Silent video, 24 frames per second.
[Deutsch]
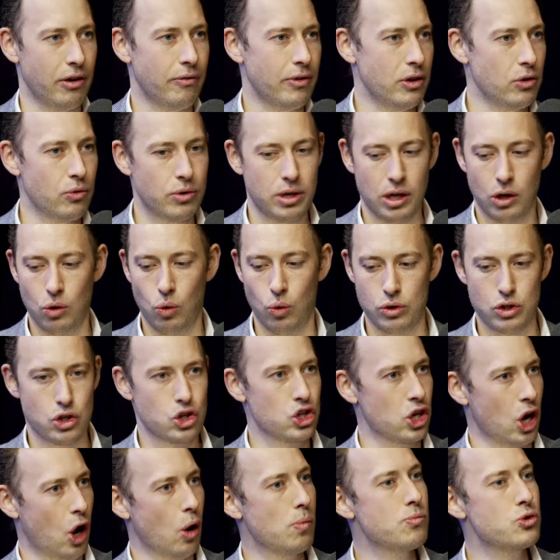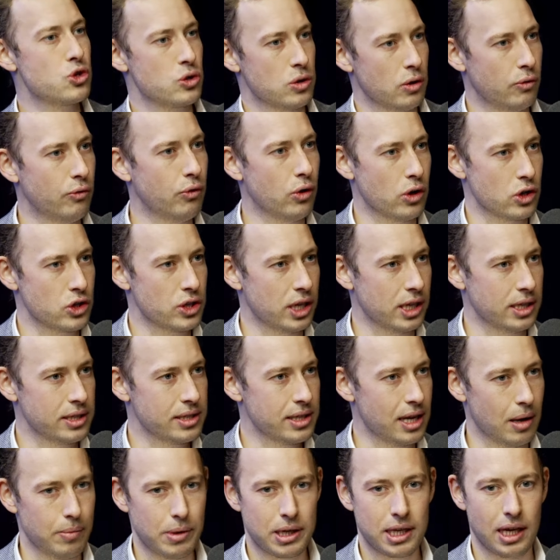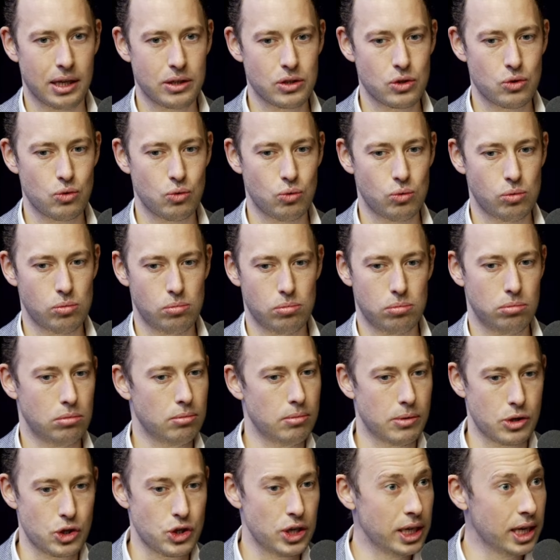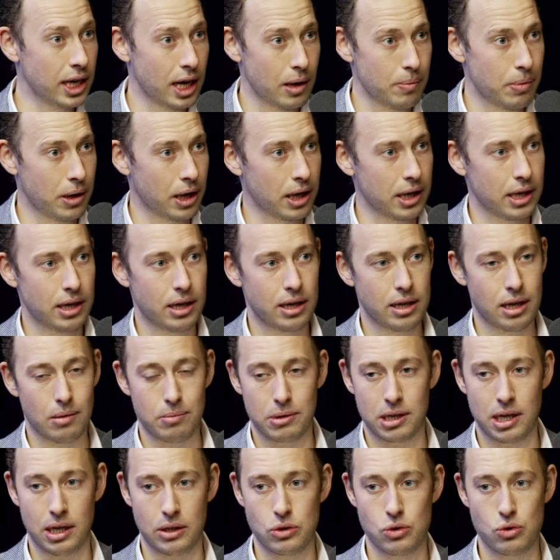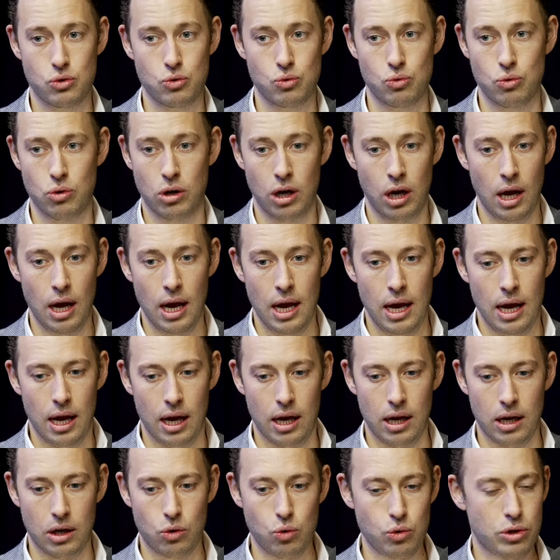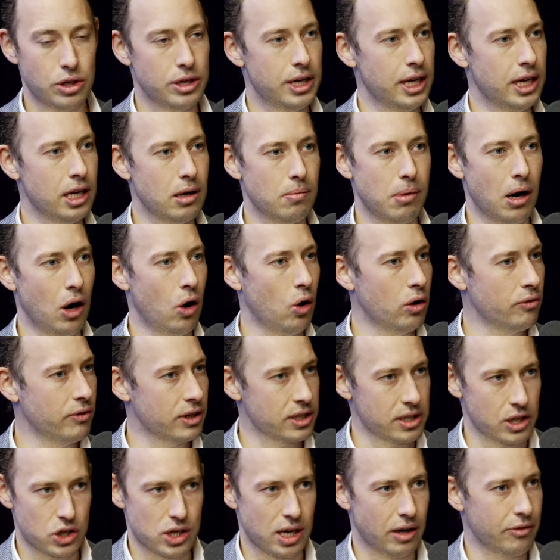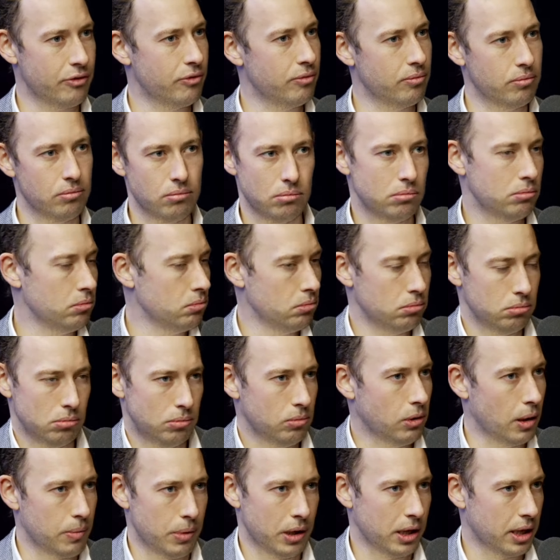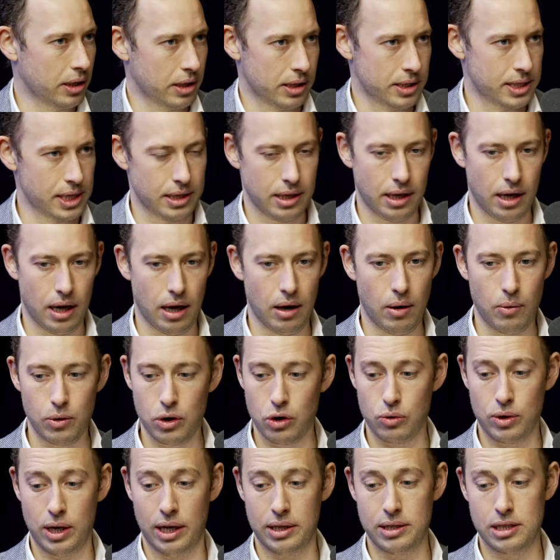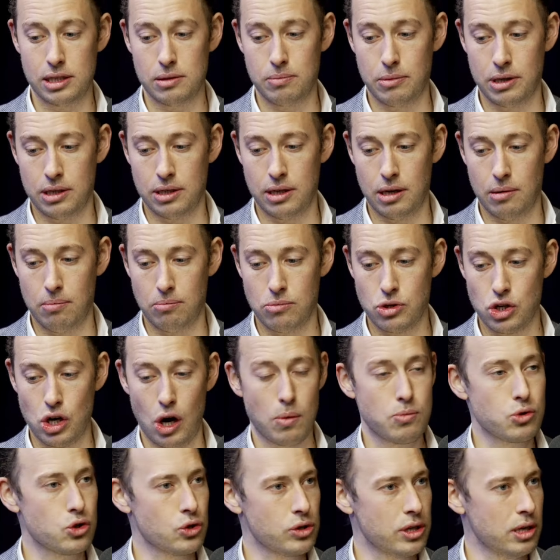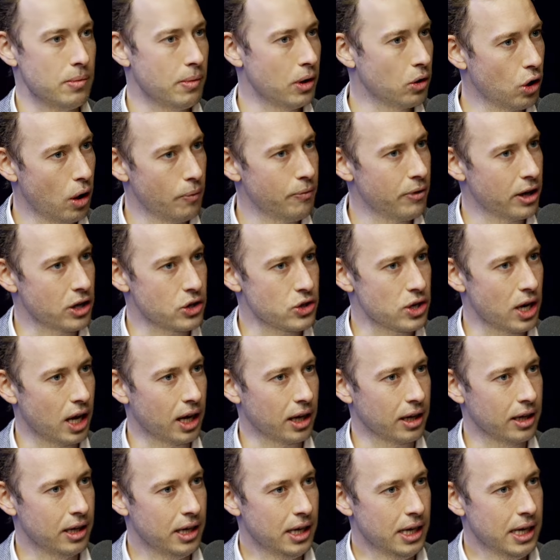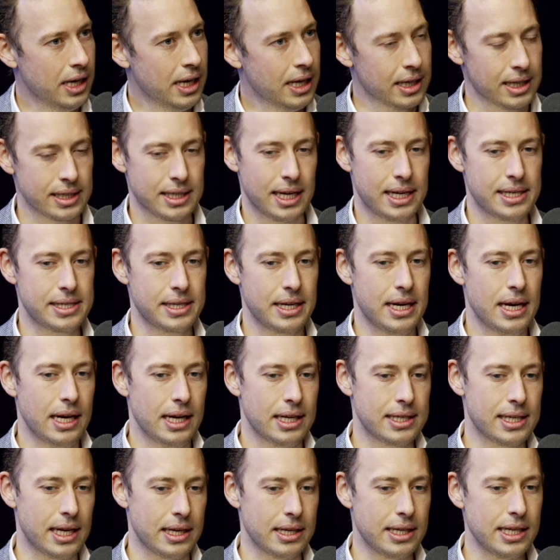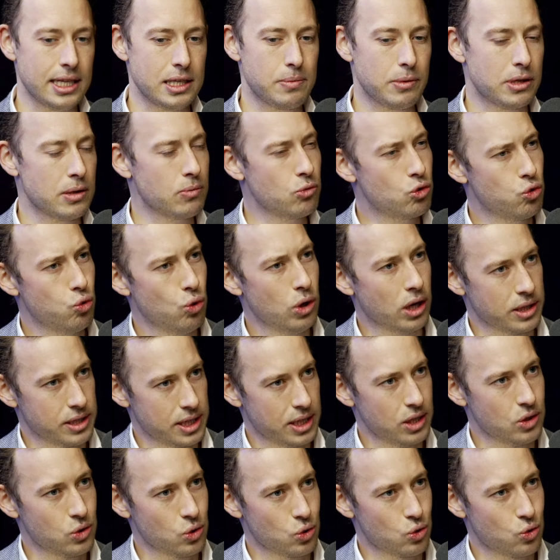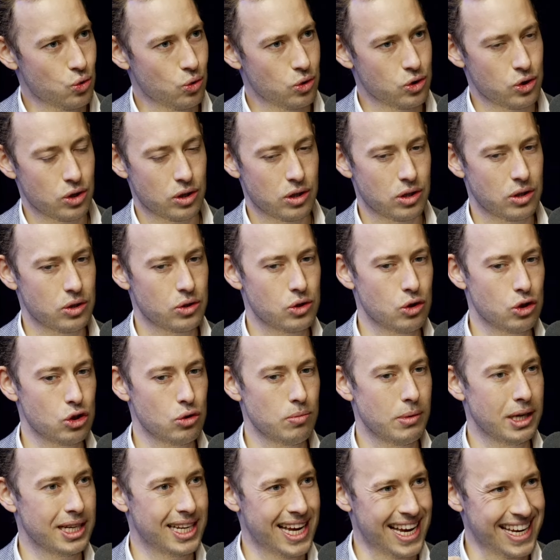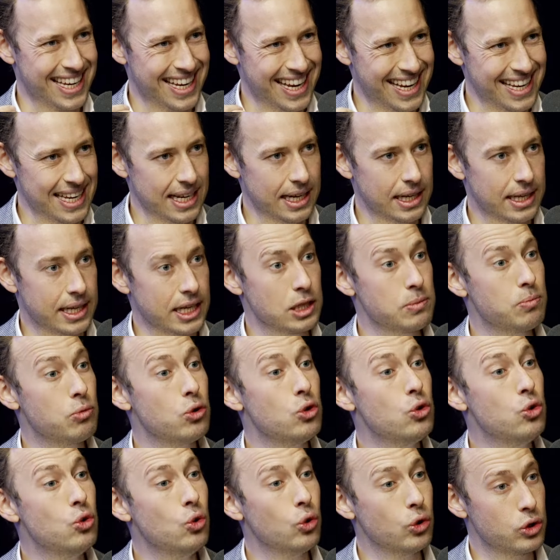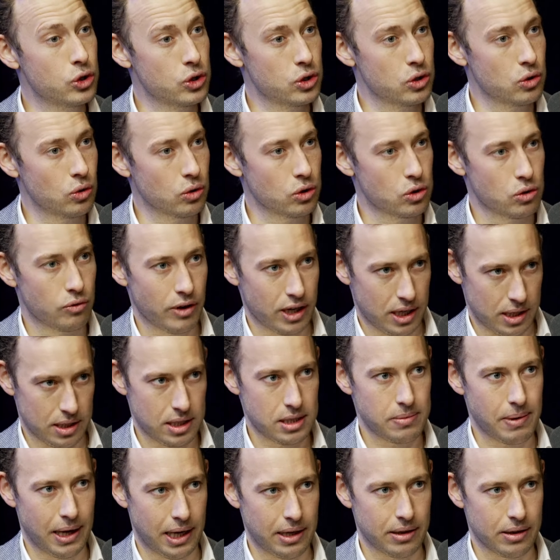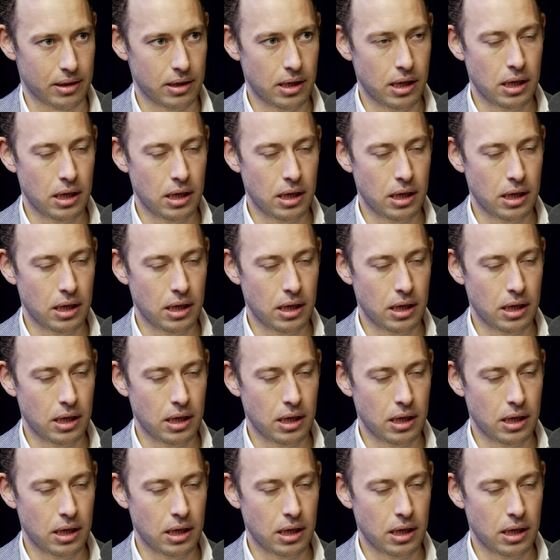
wenn du dir einen großen Schraubenschlüssel vorstellst. Damit kannst du eine Maschine reparieren, damit kannst du äh, gute Dinge bauen, was erschaffen, reparieren etc. Oder du kannst mit einem Schraubenschlüssel jemanden Kopf einschlagen. Das heißt, es hat nichts mit dem Tool an sich zu tun, sondern es ist immer derjenige, der es benutzt und zu welche Zwecke.